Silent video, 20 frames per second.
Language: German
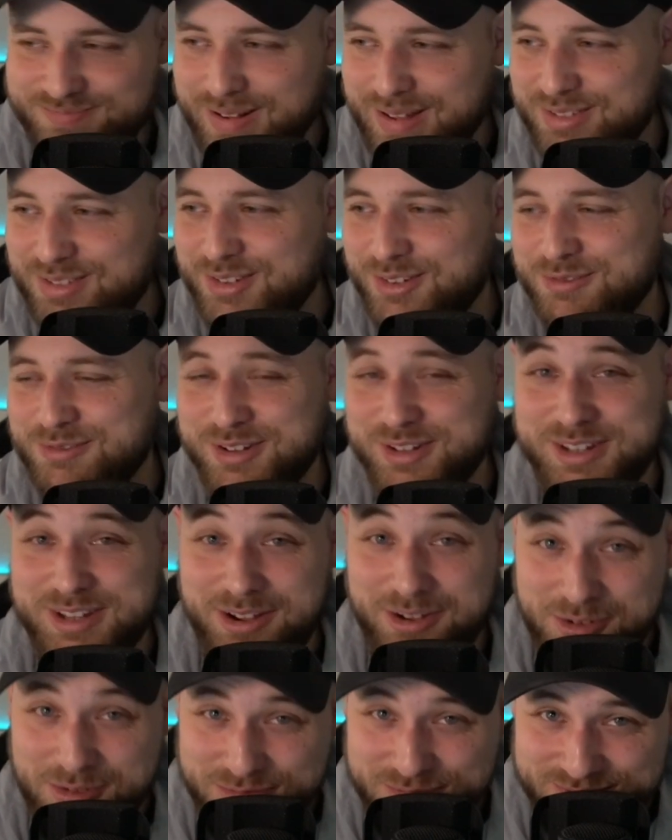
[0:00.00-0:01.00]
passt auf euch
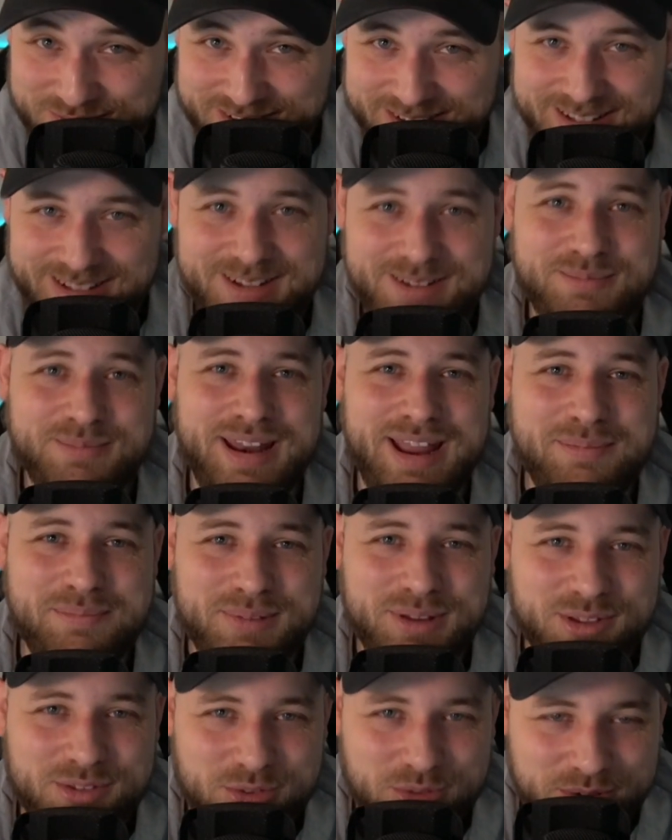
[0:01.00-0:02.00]
auf,
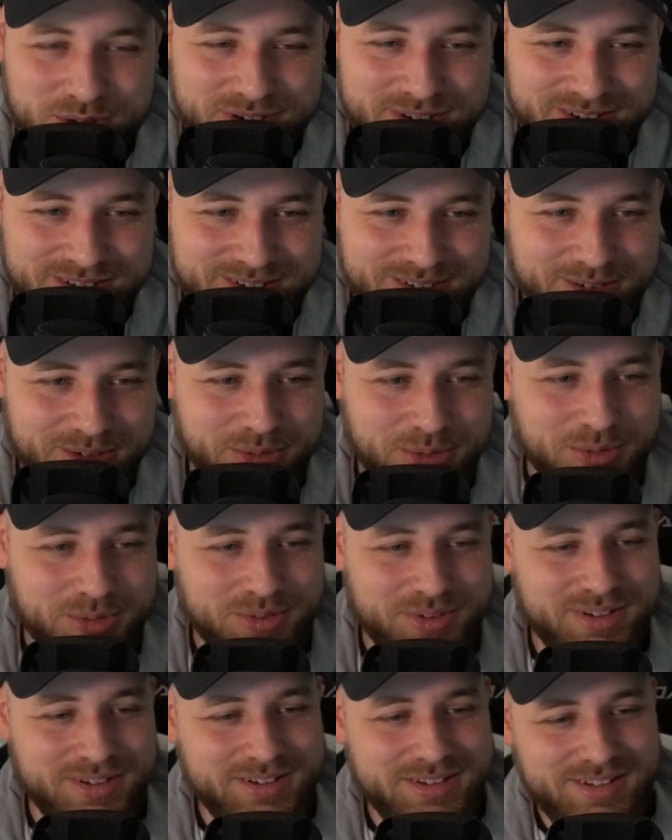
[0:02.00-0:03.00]
bleibt gesund
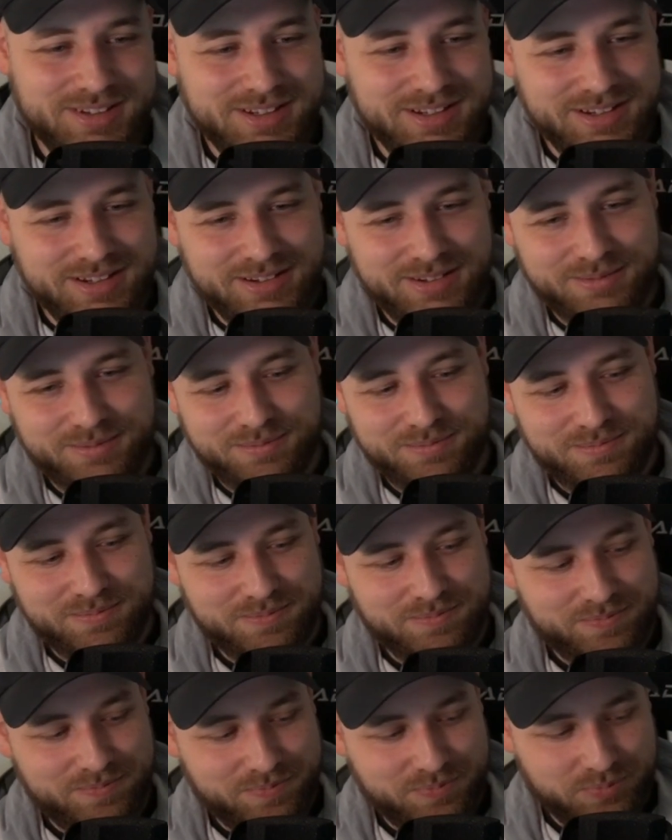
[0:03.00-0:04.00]
und ähm,
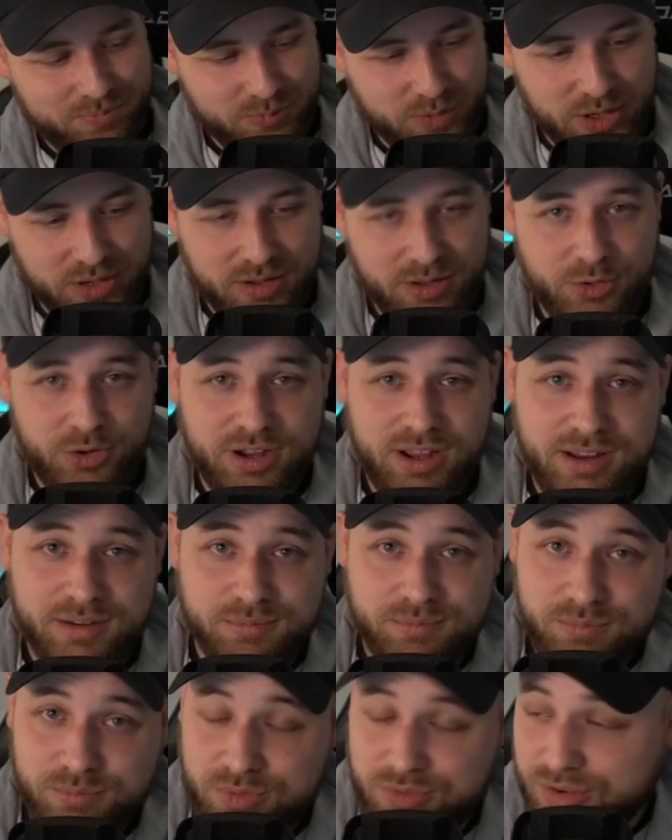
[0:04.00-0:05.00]
ja, haut rein.
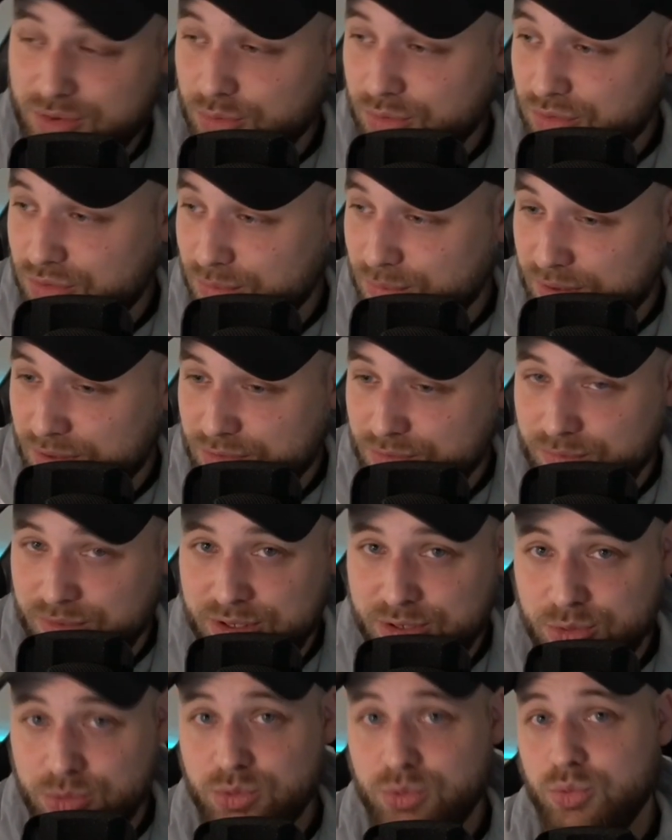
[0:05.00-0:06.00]
Wir sehen uns im nächsten
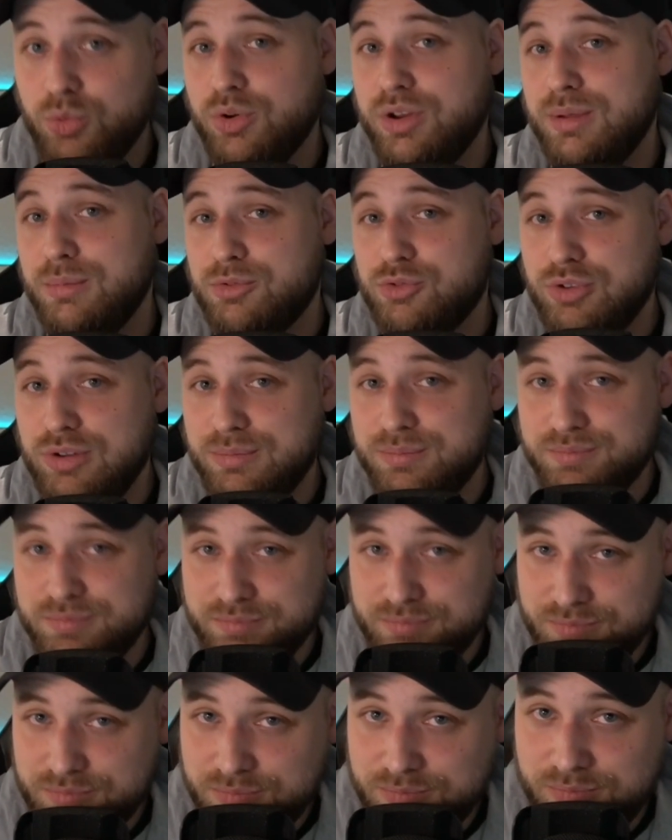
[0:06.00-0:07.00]
Video oder im Stream,
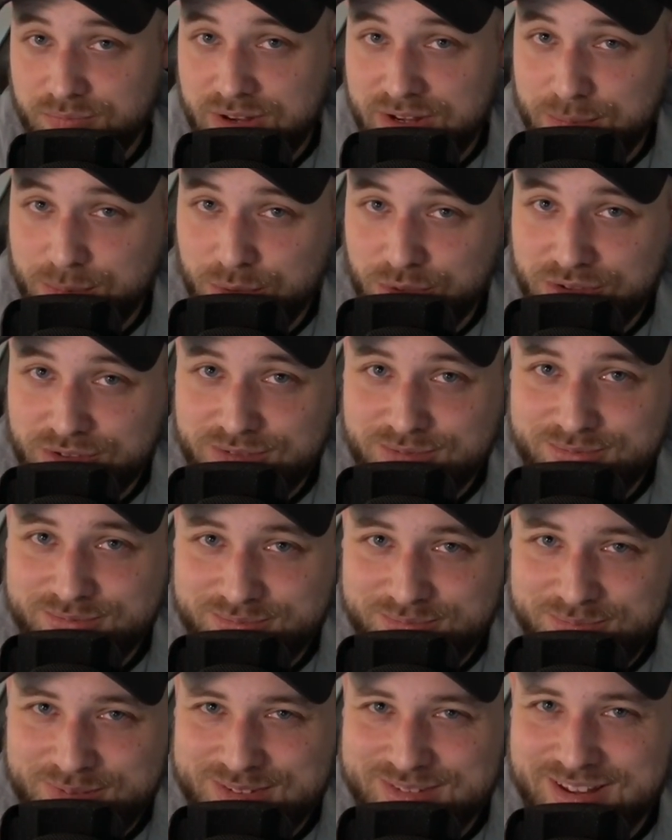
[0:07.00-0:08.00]
wenn ihr mögt.
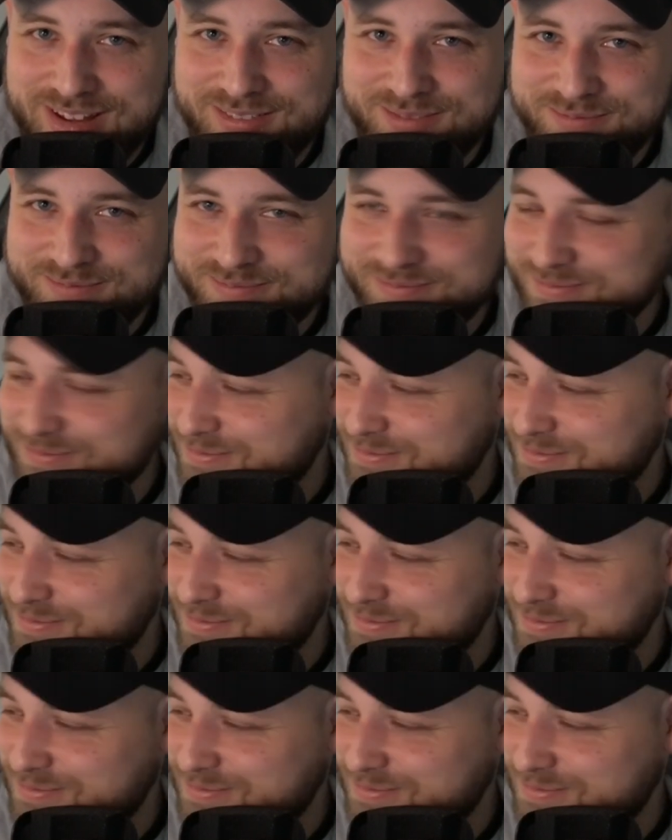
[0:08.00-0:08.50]
Bis dann.